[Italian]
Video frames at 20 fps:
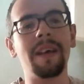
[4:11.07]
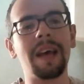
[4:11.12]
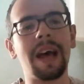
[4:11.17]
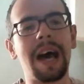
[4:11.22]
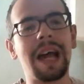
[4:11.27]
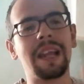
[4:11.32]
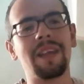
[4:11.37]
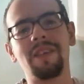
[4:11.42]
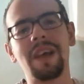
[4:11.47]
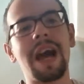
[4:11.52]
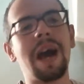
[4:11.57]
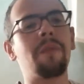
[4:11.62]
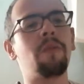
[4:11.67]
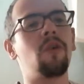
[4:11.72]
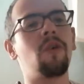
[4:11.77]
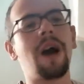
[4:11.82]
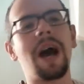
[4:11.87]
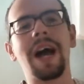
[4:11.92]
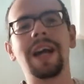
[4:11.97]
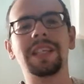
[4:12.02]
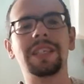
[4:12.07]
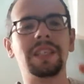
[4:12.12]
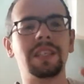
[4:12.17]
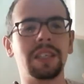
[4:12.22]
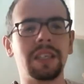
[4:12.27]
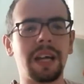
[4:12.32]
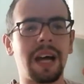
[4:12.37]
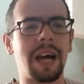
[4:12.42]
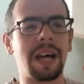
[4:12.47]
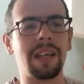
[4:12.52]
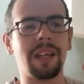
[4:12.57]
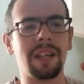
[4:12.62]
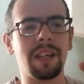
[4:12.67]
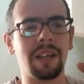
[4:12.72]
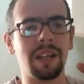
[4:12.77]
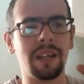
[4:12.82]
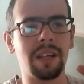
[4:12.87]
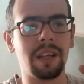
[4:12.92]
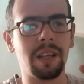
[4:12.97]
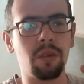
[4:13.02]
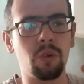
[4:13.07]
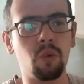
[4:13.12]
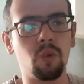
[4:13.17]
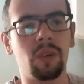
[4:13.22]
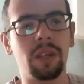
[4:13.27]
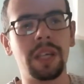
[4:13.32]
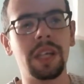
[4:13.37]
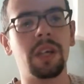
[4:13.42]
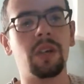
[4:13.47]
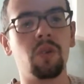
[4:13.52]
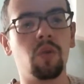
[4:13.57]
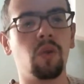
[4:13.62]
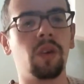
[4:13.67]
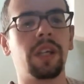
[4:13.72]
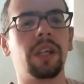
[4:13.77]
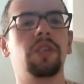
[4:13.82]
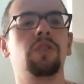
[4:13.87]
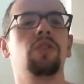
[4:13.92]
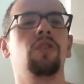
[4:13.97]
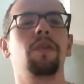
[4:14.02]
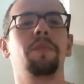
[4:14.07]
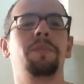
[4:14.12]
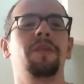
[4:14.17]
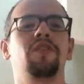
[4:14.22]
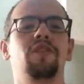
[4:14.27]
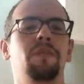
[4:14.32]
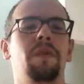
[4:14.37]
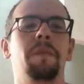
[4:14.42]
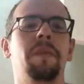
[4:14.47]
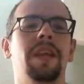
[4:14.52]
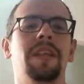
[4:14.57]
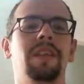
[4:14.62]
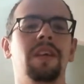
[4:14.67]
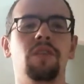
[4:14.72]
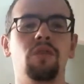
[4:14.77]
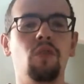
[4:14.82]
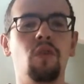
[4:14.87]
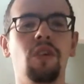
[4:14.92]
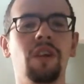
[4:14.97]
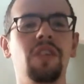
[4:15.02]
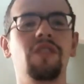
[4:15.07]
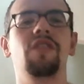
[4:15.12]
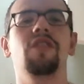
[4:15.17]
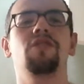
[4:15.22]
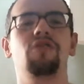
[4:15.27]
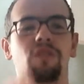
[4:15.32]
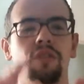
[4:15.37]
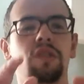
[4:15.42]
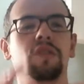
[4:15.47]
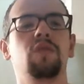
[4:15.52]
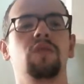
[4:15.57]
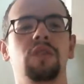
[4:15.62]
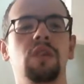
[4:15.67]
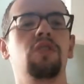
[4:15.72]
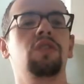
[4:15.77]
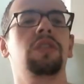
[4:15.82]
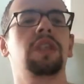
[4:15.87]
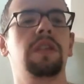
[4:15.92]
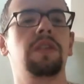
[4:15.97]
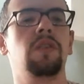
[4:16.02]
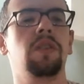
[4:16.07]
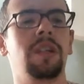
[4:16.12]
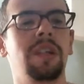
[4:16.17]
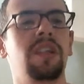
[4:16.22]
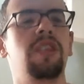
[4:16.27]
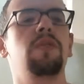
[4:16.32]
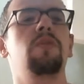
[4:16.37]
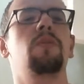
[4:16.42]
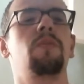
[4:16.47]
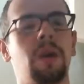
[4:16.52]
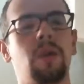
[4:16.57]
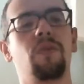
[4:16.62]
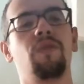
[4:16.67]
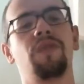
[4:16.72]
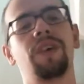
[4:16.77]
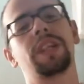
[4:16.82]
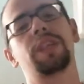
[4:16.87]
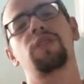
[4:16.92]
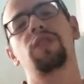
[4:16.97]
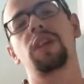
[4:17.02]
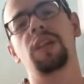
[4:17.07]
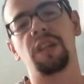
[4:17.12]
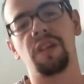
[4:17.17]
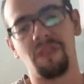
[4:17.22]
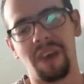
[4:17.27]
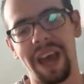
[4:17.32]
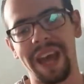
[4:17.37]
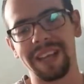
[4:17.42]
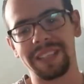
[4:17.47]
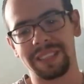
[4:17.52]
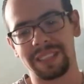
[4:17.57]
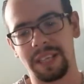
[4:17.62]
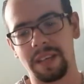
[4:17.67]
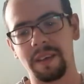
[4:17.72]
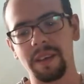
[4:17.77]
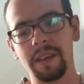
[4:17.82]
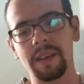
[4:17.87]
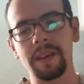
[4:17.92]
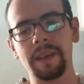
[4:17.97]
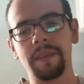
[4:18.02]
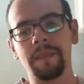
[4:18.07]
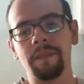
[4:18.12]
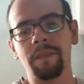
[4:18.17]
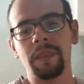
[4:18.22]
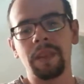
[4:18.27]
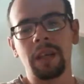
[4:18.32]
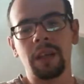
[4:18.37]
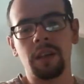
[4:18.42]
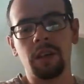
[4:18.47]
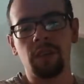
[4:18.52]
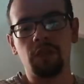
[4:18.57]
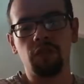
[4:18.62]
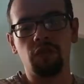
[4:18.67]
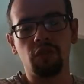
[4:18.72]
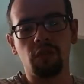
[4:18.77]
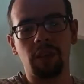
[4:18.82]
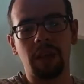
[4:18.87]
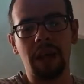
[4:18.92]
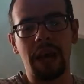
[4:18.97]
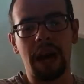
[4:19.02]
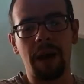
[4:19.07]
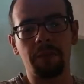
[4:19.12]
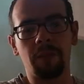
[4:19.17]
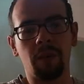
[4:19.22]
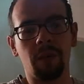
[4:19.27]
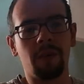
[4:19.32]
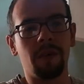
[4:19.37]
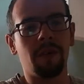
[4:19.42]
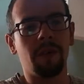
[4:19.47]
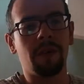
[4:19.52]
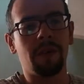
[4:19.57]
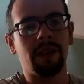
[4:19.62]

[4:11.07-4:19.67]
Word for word: Arriviamo agli, ai rookie, i rookie sono principalmente 12, sono tutti lo stesso Digimon ma con versioni diverse. Giochiamo...